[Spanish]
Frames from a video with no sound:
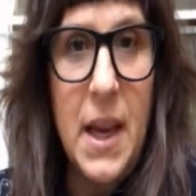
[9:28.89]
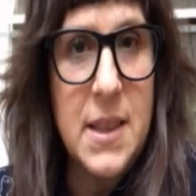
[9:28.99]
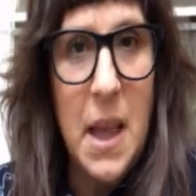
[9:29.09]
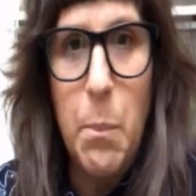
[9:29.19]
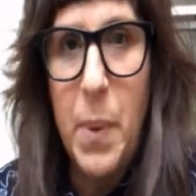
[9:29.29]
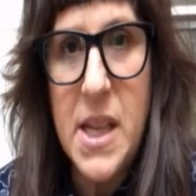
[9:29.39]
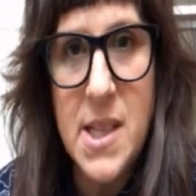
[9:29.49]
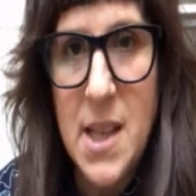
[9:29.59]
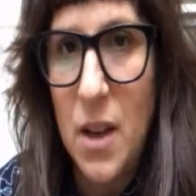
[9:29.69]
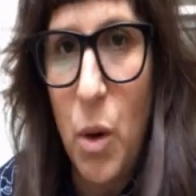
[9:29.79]
esta
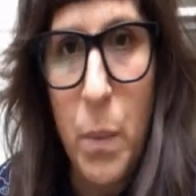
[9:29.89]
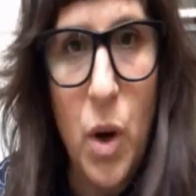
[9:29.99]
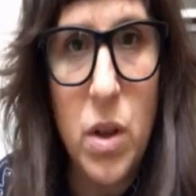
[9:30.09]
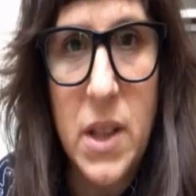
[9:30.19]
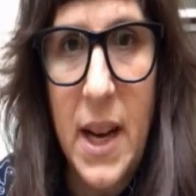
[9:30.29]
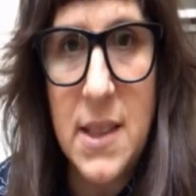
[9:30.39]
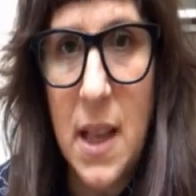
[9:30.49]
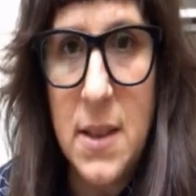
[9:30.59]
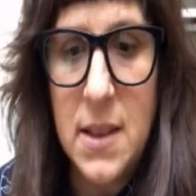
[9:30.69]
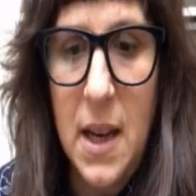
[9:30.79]
empresa, como otras
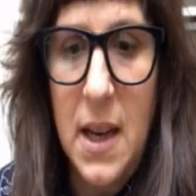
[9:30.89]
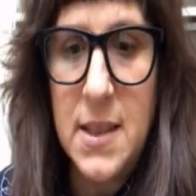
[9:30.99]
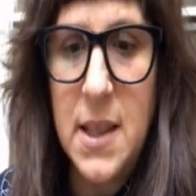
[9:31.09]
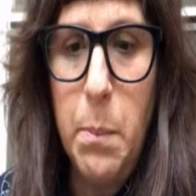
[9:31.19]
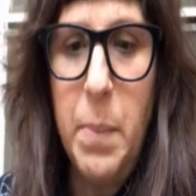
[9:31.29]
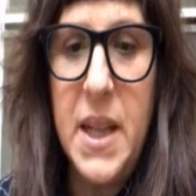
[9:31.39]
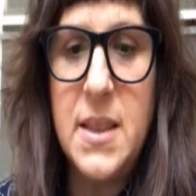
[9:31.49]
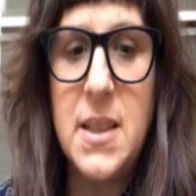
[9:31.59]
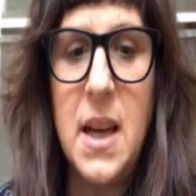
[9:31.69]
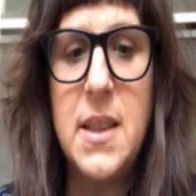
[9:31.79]
tantas
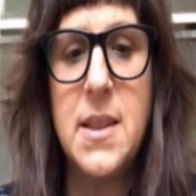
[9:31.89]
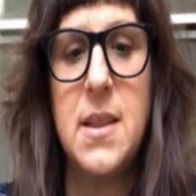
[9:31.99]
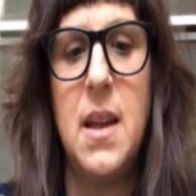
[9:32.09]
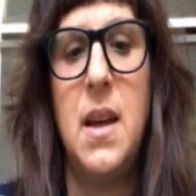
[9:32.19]
empresas,